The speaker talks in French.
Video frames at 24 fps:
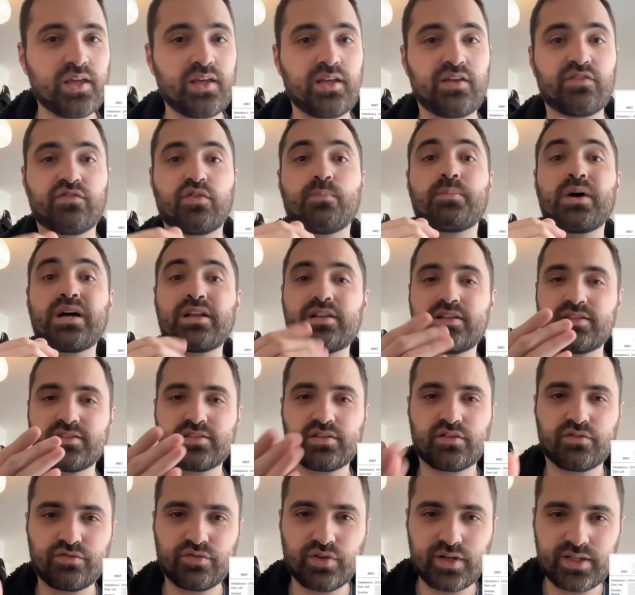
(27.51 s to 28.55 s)
Il ne faut pas les
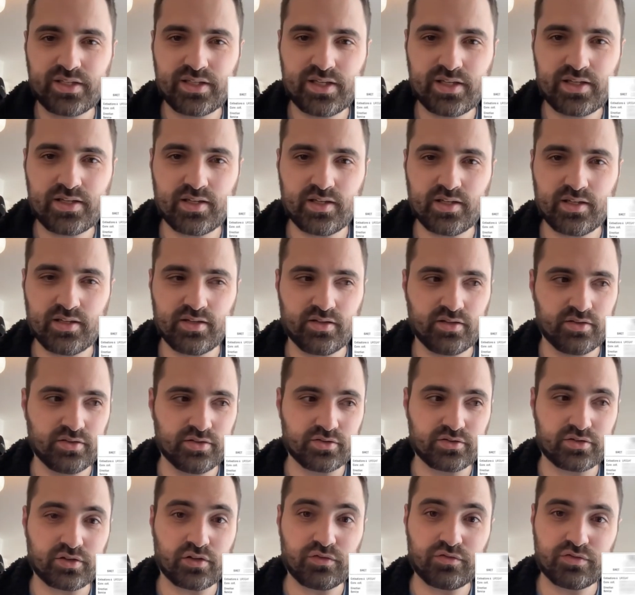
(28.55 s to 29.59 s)
envoyer
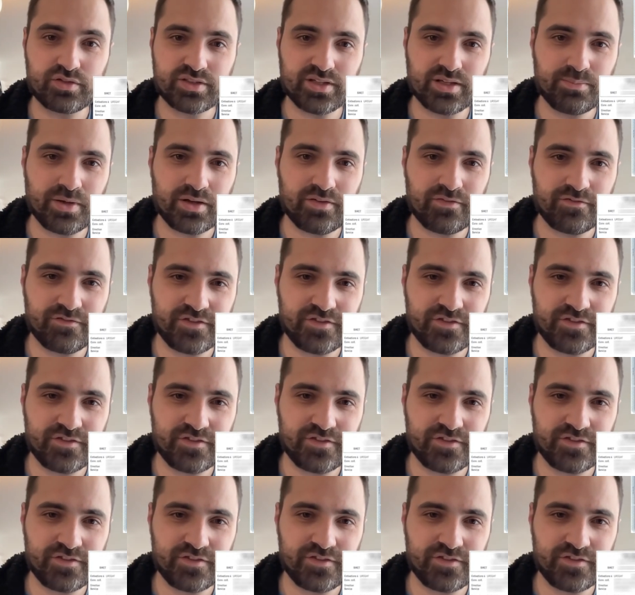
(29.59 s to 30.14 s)
euh, tant que vous n'avez pas